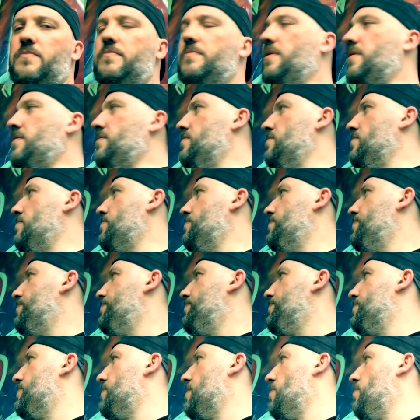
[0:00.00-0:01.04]
bardzo
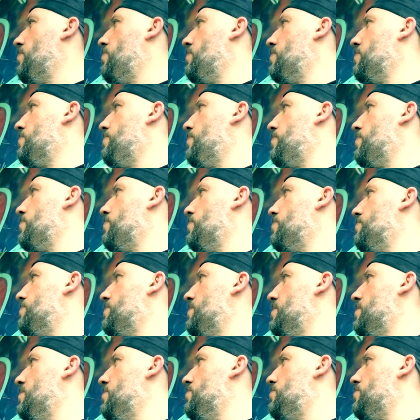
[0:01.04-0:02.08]
taką odporność
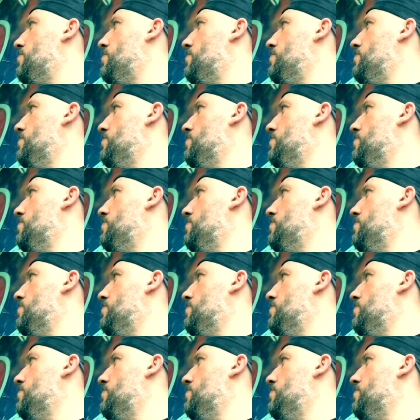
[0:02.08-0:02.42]
psychiczną.